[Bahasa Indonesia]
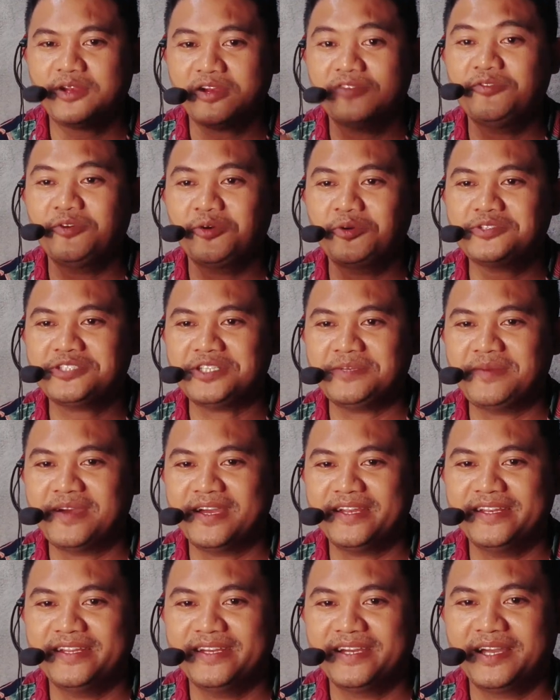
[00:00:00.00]
orang fokus
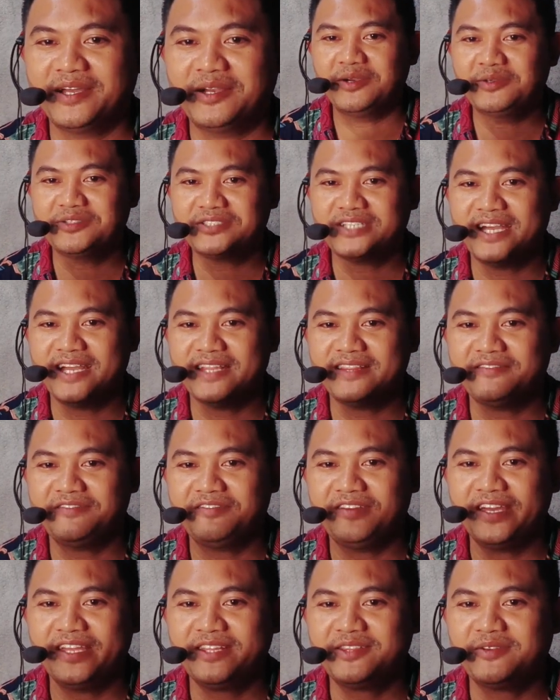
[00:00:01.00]
ibadah kalau saat
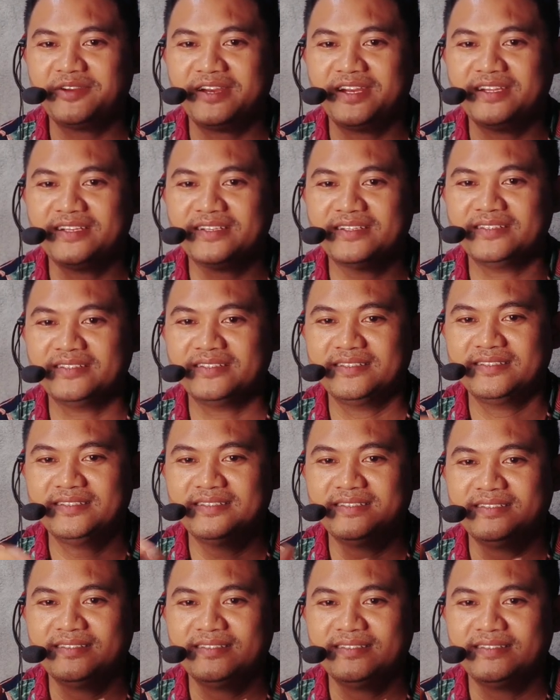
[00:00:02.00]
fight orang
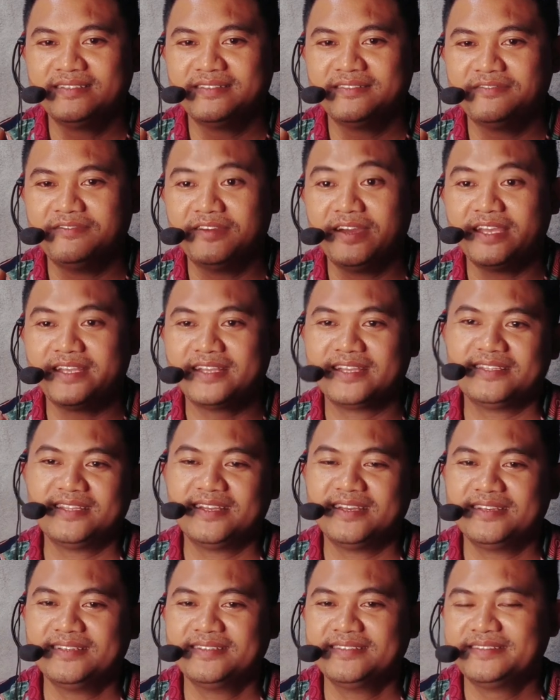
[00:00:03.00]
fight kata